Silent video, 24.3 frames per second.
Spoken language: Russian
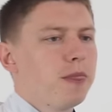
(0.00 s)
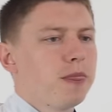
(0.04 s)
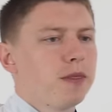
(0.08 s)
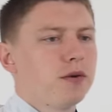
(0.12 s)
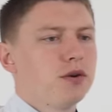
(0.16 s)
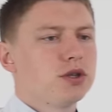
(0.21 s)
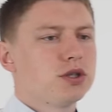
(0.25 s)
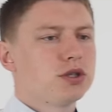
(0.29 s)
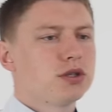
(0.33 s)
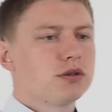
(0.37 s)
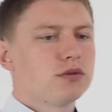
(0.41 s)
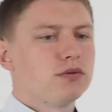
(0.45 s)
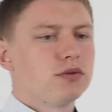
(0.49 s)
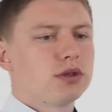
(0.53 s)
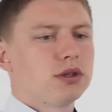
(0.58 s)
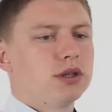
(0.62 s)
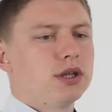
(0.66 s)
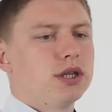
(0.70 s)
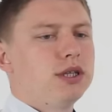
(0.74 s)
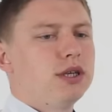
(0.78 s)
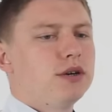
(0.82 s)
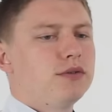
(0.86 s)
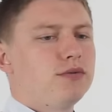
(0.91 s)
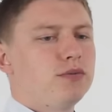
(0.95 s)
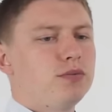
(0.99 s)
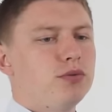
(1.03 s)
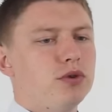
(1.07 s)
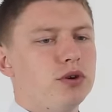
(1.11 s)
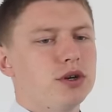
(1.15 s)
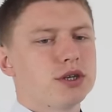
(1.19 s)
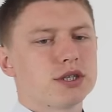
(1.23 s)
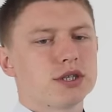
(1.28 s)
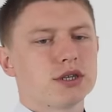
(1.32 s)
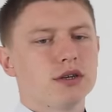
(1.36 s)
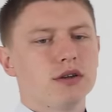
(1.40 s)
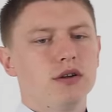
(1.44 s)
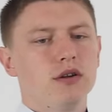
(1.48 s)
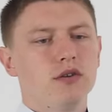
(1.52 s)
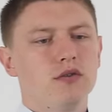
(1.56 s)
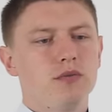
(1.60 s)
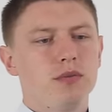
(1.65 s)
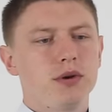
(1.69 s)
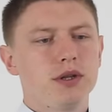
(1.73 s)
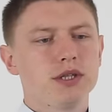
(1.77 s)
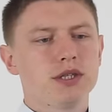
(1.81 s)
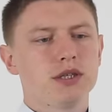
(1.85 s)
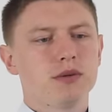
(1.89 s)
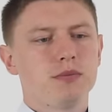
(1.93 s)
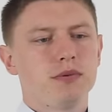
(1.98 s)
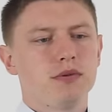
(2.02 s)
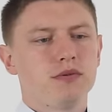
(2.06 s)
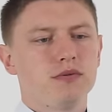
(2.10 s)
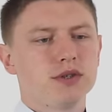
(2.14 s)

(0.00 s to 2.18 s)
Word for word: То есть вот надев пояс, в принципе,